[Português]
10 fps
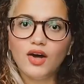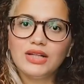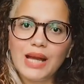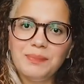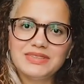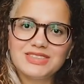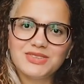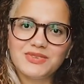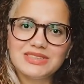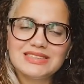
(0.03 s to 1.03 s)
Olá,
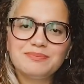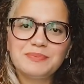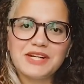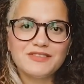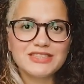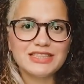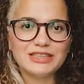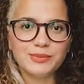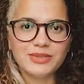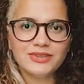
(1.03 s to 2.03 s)
pessoas! Para você
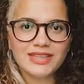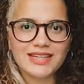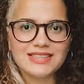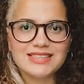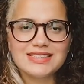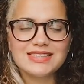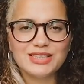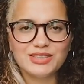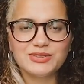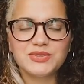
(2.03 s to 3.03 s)
que não me conhece,
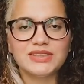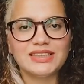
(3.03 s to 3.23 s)
eu sou a